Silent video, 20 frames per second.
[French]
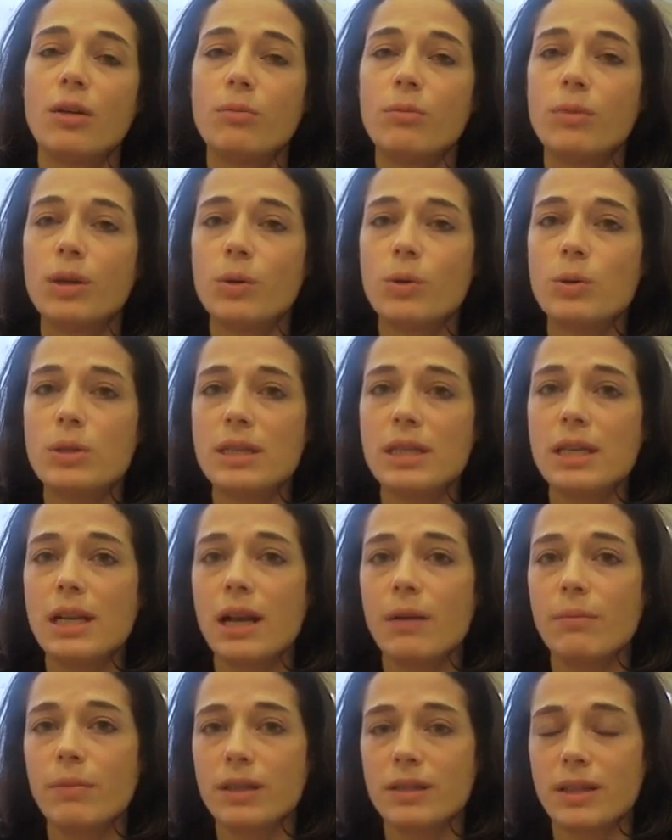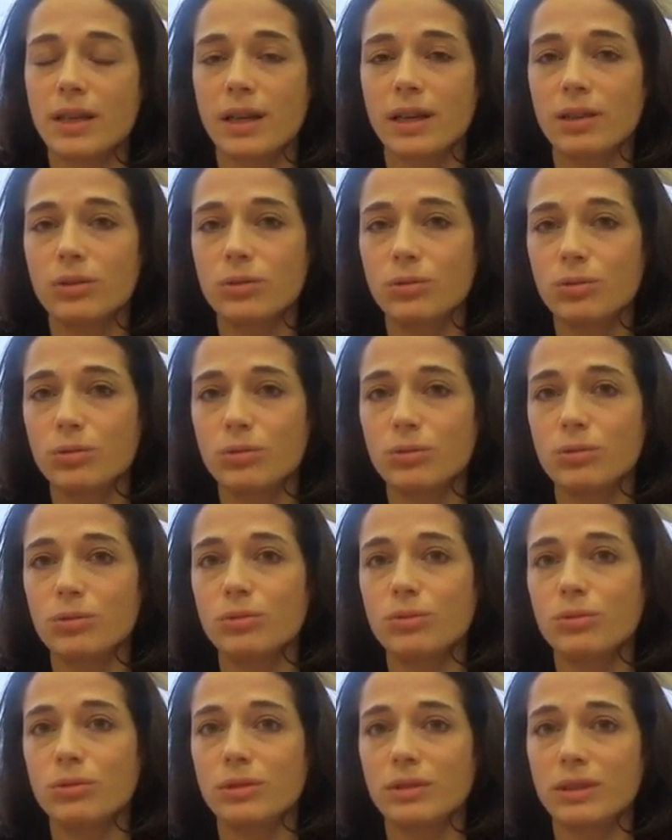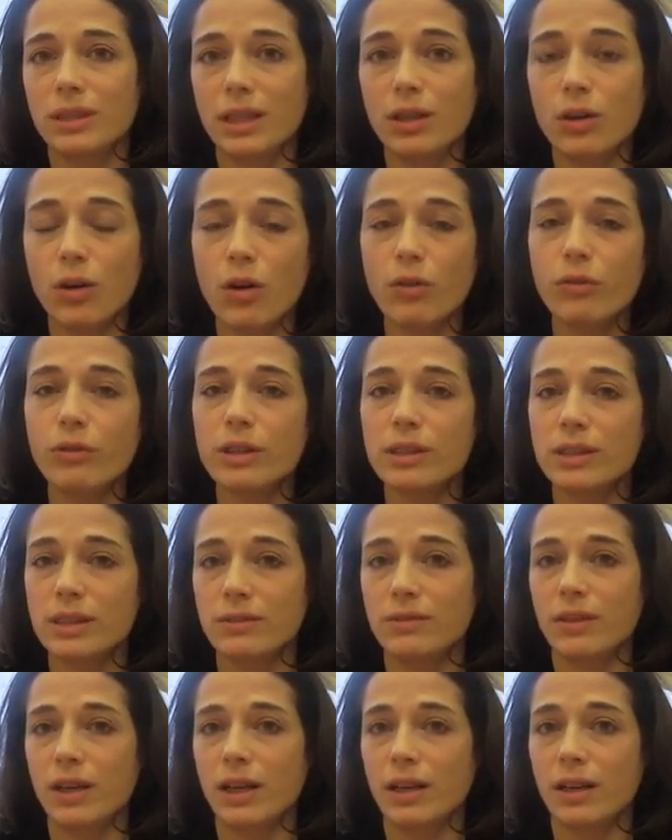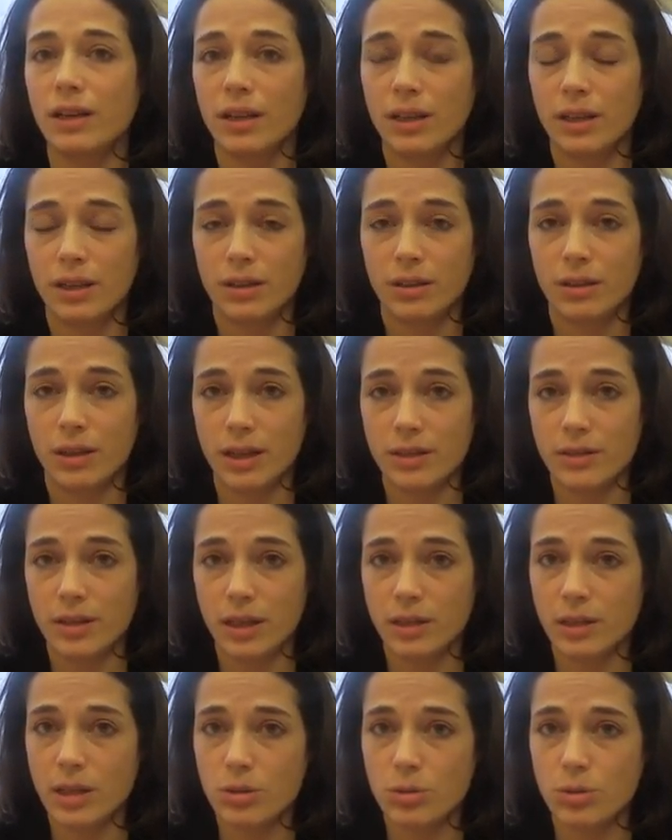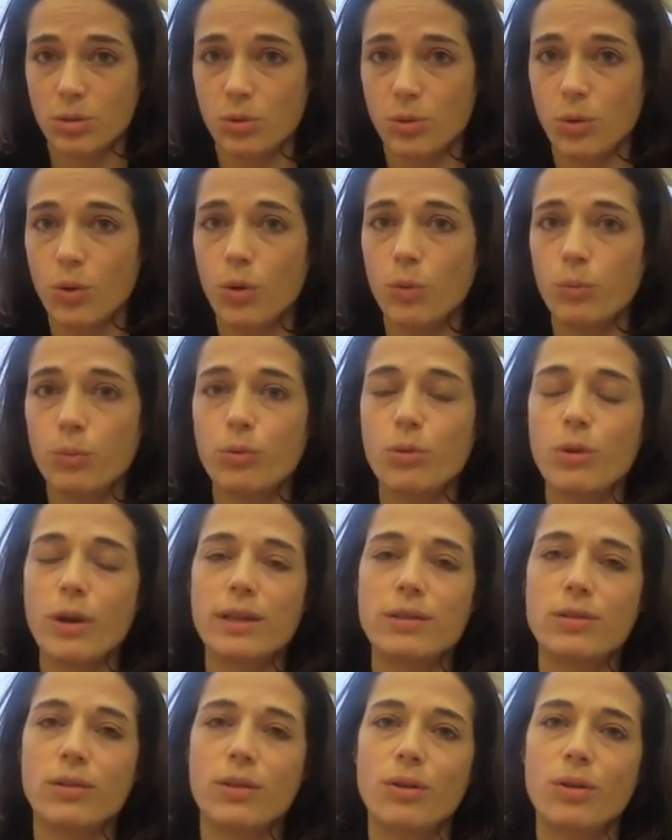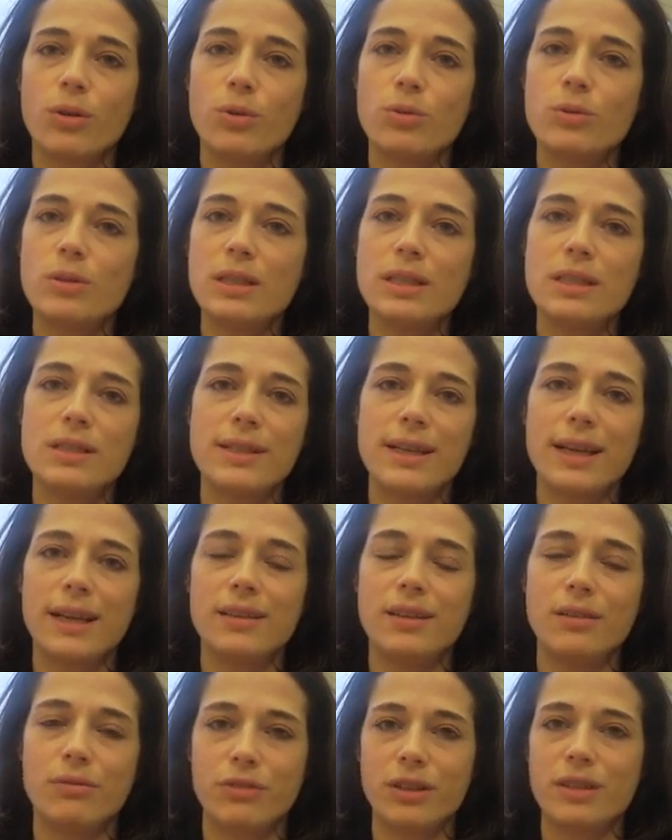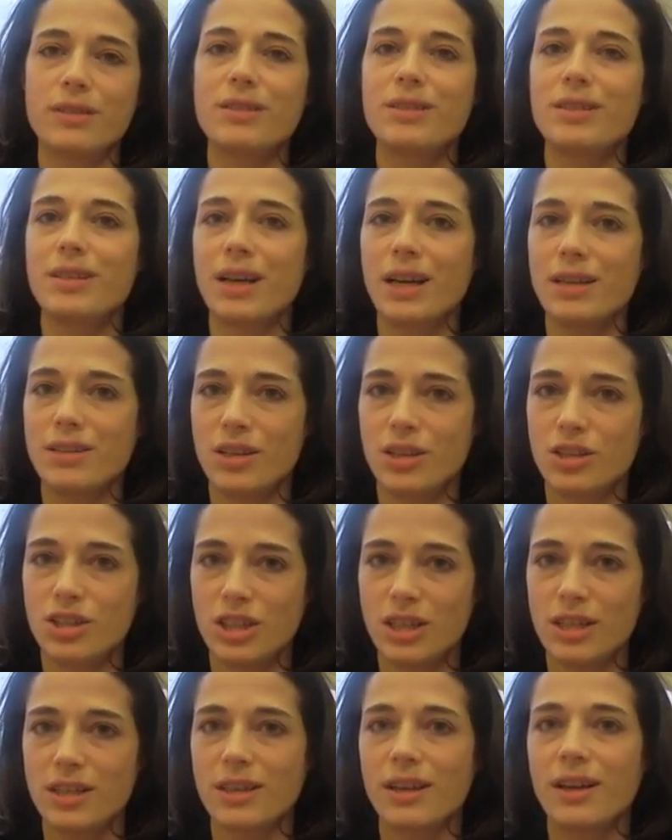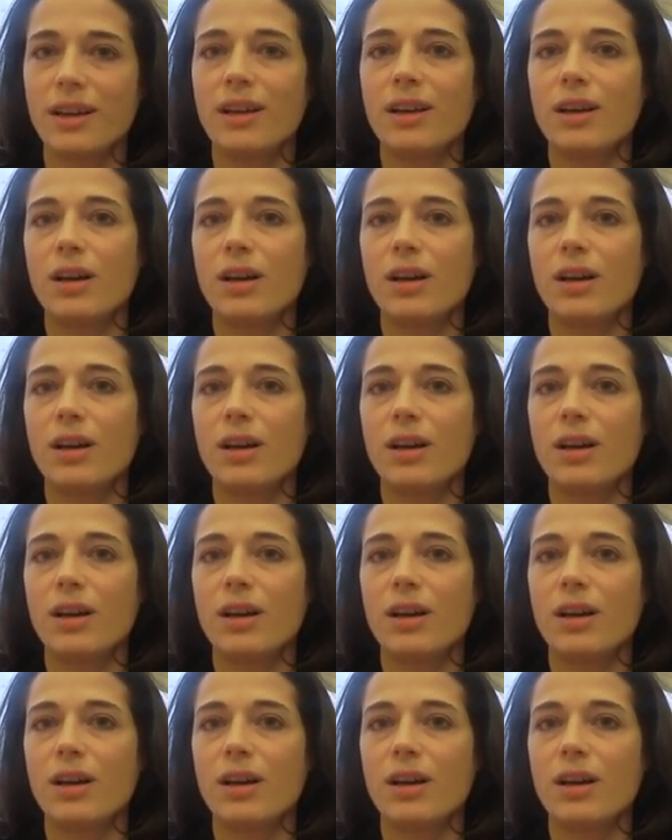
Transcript: mais aussi la manière dont des grands festivals internationaux ont pu être utilisés à des fins stratégiques